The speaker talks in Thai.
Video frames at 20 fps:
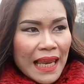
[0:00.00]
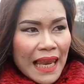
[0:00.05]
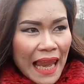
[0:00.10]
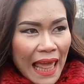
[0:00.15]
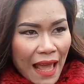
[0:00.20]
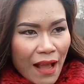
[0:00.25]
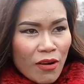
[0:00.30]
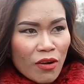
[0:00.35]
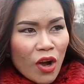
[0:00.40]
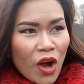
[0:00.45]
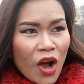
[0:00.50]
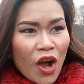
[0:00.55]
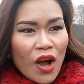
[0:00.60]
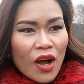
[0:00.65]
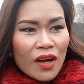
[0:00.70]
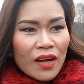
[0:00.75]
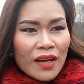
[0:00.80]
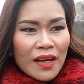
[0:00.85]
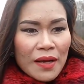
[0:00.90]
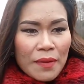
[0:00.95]
แล้วก็
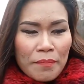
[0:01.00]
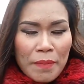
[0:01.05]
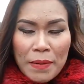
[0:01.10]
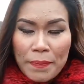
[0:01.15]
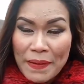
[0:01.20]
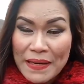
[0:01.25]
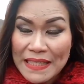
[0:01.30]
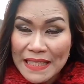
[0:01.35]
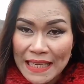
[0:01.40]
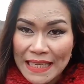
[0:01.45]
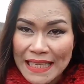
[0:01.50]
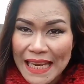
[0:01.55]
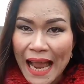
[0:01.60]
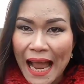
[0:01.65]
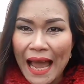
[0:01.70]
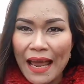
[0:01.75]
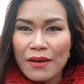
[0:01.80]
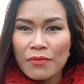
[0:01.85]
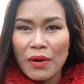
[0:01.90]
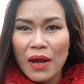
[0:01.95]
มันเป็นสัญ
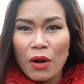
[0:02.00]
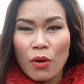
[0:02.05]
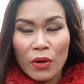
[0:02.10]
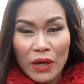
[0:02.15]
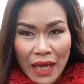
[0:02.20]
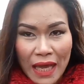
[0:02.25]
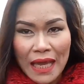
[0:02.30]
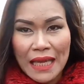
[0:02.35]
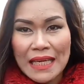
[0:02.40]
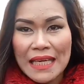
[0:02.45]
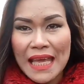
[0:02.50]
ญาณว่าโอเค